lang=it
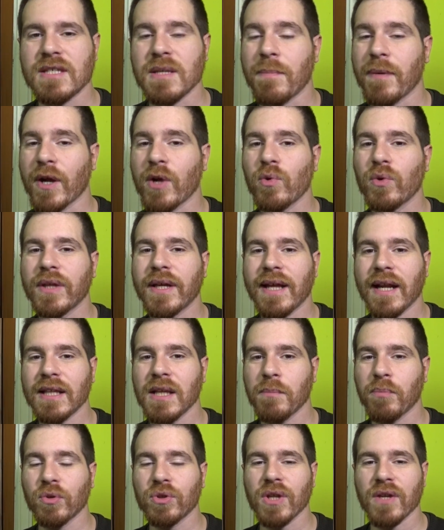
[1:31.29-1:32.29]
Sì, perché uno dei
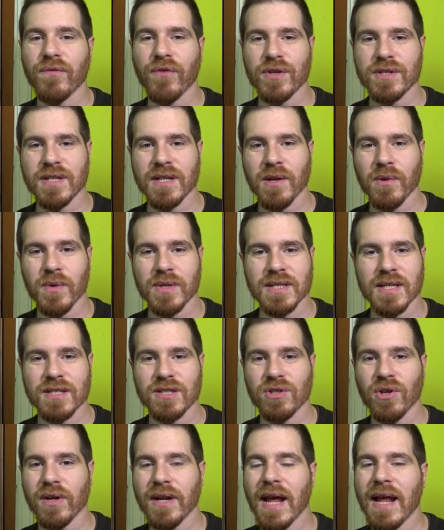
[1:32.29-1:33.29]
grandi punti di forza di questa
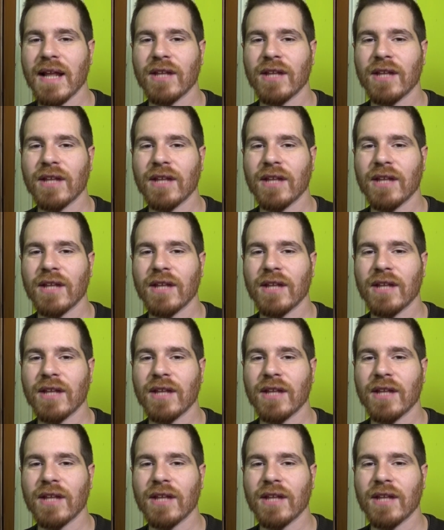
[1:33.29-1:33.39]
storia è